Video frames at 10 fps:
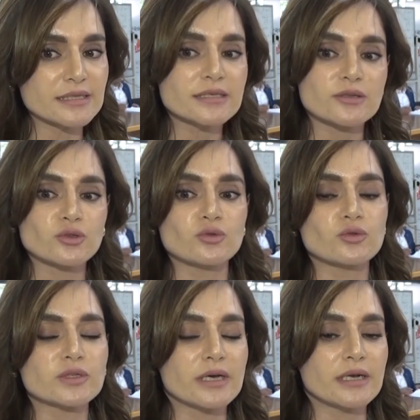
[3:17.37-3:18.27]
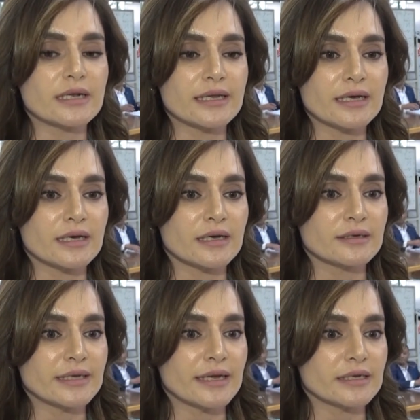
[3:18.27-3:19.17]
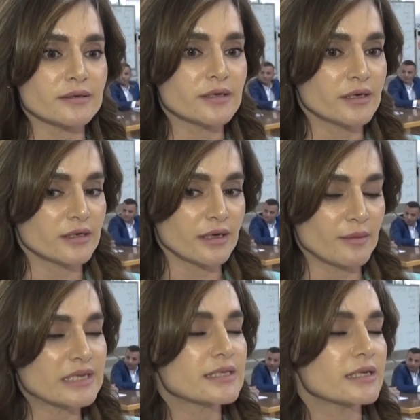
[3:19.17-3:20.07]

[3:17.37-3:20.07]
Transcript: هديت وصار يعني عملية